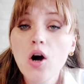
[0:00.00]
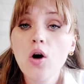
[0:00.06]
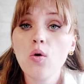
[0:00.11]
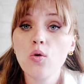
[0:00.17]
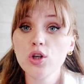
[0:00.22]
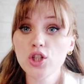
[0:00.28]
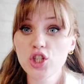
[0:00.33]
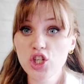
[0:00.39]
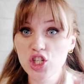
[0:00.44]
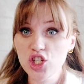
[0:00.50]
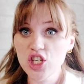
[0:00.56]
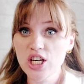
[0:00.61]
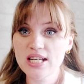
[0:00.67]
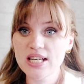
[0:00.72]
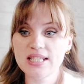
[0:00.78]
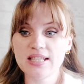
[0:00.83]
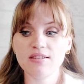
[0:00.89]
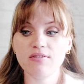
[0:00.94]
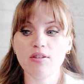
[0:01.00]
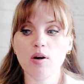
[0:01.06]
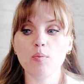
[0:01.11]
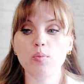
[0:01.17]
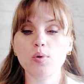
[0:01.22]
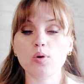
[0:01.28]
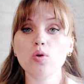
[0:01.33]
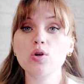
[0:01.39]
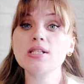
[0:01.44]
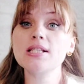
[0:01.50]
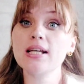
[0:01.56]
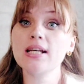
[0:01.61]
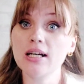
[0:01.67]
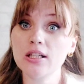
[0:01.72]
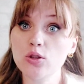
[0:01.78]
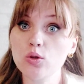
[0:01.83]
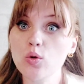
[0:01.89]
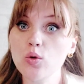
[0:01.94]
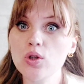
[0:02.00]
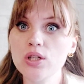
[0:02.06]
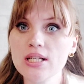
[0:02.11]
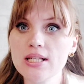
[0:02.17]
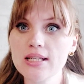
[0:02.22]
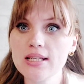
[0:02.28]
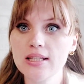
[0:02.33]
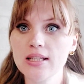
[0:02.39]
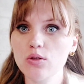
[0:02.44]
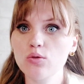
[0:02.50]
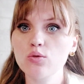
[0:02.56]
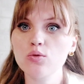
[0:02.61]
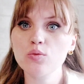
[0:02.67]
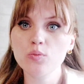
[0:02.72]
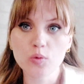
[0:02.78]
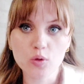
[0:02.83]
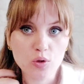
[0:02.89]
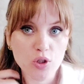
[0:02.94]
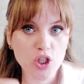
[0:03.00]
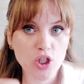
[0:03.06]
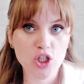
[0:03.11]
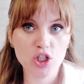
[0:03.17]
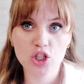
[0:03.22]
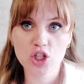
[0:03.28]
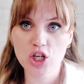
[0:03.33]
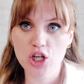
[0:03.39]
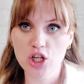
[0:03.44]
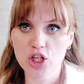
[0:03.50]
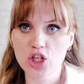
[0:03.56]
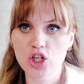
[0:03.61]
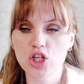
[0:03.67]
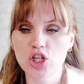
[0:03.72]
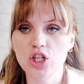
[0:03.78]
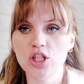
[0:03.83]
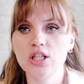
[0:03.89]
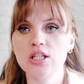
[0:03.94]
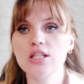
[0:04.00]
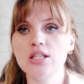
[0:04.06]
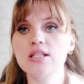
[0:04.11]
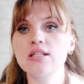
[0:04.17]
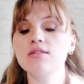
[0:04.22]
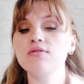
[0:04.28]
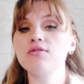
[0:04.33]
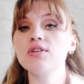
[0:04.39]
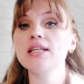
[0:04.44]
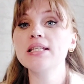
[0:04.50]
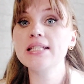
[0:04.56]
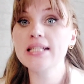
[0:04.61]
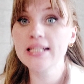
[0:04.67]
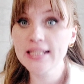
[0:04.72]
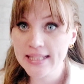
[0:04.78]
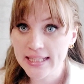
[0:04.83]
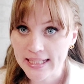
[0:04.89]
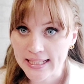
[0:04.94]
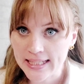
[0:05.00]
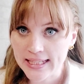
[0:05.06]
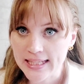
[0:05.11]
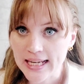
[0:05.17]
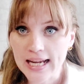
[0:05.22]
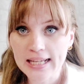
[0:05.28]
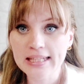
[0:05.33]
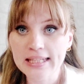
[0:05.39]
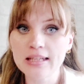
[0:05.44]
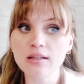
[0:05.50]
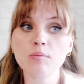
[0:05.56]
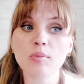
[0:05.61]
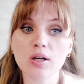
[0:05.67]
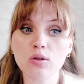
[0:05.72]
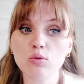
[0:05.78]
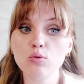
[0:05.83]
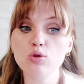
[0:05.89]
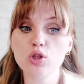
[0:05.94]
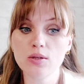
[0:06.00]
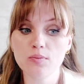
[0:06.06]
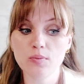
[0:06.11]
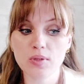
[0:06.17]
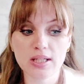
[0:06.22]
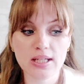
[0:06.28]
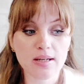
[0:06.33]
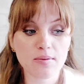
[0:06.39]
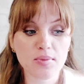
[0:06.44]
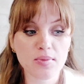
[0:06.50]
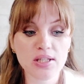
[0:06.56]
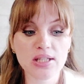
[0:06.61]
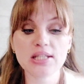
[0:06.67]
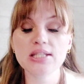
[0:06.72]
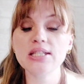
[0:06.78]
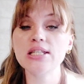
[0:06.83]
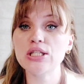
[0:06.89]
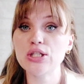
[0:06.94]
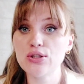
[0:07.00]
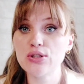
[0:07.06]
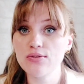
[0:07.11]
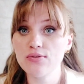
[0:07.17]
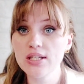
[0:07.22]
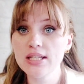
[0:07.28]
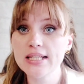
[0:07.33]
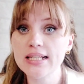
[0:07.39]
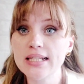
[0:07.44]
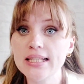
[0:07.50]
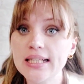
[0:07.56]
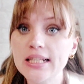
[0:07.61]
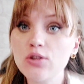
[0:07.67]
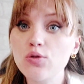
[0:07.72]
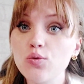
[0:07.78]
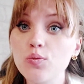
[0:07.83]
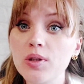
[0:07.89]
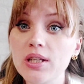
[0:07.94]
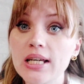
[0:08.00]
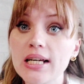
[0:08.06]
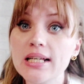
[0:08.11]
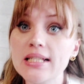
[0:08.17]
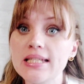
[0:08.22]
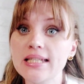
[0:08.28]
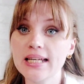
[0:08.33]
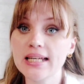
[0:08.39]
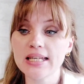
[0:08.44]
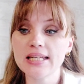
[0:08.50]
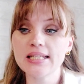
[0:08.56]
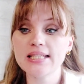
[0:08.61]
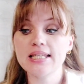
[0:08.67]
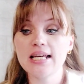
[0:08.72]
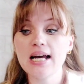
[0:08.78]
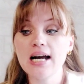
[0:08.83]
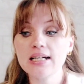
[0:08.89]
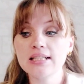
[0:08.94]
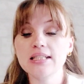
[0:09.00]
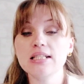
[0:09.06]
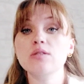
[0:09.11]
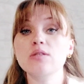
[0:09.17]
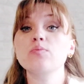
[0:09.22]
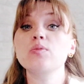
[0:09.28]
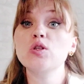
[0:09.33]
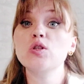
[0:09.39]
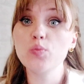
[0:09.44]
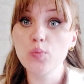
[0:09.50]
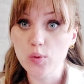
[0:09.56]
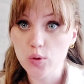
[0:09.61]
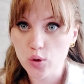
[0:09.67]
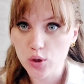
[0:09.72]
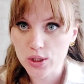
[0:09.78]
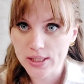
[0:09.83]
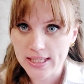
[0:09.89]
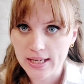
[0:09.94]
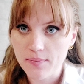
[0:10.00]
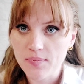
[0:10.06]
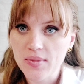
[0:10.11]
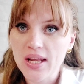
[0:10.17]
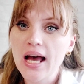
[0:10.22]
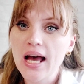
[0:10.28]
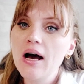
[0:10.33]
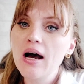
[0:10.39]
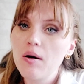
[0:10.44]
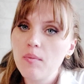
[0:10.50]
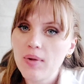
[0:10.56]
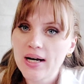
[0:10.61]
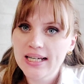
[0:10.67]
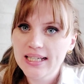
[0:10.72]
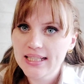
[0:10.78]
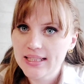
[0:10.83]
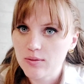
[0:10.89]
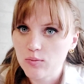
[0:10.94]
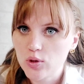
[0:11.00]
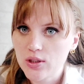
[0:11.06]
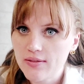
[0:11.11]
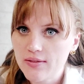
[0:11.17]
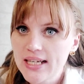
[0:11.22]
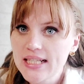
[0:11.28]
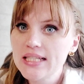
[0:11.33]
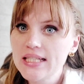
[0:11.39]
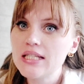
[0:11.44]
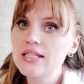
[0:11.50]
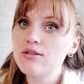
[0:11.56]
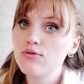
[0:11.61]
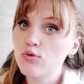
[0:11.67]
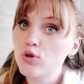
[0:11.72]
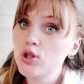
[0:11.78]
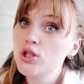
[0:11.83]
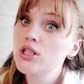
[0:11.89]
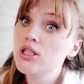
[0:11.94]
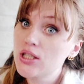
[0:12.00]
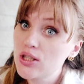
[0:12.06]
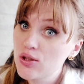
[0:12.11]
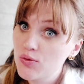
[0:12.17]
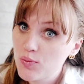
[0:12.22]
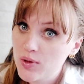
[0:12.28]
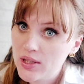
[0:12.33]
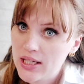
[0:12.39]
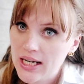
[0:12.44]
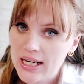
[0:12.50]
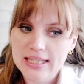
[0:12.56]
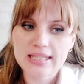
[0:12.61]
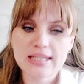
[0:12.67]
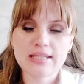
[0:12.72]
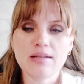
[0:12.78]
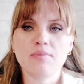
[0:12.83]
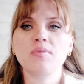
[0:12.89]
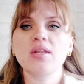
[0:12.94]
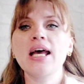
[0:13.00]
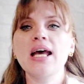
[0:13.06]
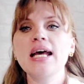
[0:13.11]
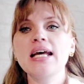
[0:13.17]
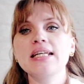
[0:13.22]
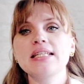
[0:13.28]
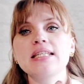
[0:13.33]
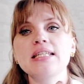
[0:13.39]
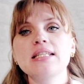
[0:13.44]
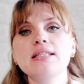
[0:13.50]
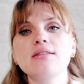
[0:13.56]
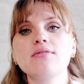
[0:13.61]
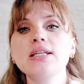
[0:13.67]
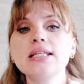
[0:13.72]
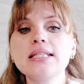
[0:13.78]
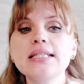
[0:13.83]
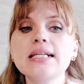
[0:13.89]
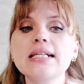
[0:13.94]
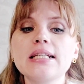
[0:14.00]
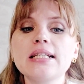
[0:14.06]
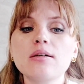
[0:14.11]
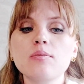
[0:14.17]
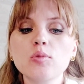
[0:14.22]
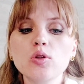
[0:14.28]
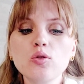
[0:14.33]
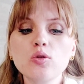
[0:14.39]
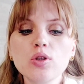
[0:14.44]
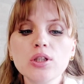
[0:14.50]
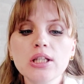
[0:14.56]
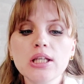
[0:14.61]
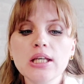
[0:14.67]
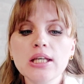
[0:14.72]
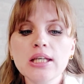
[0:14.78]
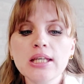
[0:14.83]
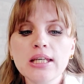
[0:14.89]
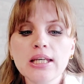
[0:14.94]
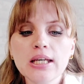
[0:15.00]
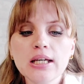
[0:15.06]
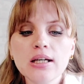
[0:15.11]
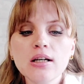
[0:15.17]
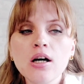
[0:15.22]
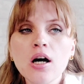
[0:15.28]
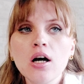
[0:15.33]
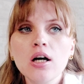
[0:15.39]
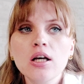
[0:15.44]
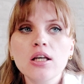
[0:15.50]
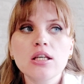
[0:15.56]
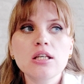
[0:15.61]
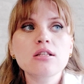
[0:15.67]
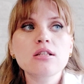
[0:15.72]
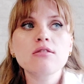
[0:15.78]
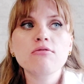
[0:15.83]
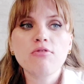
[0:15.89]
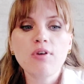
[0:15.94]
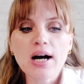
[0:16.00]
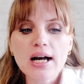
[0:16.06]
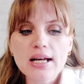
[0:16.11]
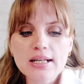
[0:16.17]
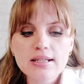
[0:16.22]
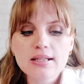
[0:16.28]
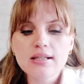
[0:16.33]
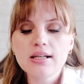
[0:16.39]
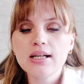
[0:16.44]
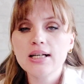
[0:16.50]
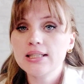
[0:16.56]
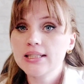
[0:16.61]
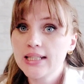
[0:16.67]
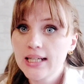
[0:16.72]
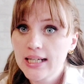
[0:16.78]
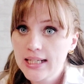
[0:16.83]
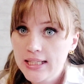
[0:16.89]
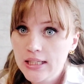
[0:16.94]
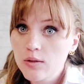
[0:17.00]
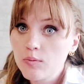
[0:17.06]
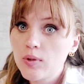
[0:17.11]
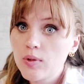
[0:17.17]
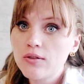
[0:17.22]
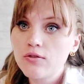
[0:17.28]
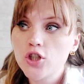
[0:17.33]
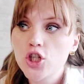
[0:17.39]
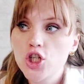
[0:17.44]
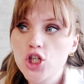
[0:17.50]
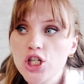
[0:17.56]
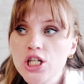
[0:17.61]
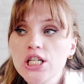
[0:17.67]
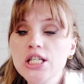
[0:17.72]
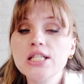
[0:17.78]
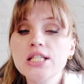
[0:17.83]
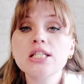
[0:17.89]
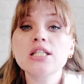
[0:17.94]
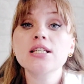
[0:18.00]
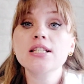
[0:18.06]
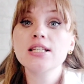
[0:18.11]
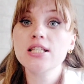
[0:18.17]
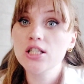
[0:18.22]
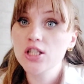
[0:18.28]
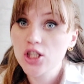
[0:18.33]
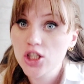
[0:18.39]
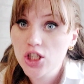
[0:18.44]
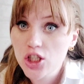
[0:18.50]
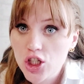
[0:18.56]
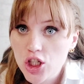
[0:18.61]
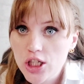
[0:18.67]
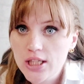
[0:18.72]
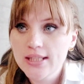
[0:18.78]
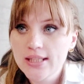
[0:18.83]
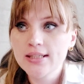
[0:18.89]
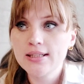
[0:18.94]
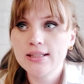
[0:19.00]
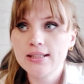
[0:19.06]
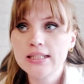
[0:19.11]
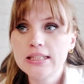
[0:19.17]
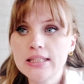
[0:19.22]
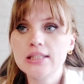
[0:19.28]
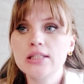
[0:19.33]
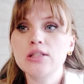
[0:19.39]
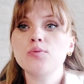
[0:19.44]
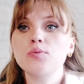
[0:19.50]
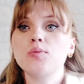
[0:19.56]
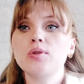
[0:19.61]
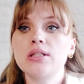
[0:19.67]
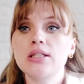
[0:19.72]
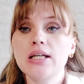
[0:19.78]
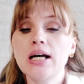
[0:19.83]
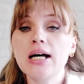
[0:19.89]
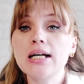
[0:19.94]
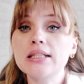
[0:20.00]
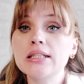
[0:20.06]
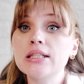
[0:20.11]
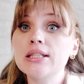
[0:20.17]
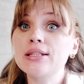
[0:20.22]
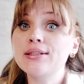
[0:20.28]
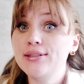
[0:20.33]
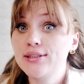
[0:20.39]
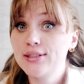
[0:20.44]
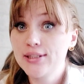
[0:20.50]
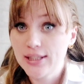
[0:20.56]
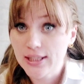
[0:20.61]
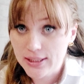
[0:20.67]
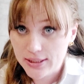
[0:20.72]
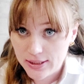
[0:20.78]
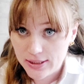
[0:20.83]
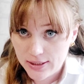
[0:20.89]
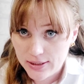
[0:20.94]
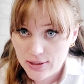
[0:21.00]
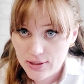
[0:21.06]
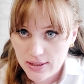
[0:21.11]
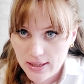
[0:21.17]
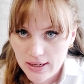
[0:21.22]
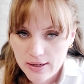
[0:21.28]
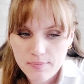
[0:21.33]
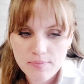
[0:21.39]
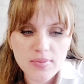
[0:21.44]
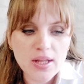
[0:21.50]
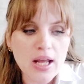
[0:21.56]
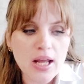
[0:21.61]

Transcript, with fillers: Очень частый вопрос, который задают многие женщины. Действительно ли я не могу забеременеть и действительно ли у меня стоит диагноз бесплодия? Поэтому давайте сегодня разбираться. Действительно, многие из вас когда-либо в жизни слышали этот неприятный диагноз. Да?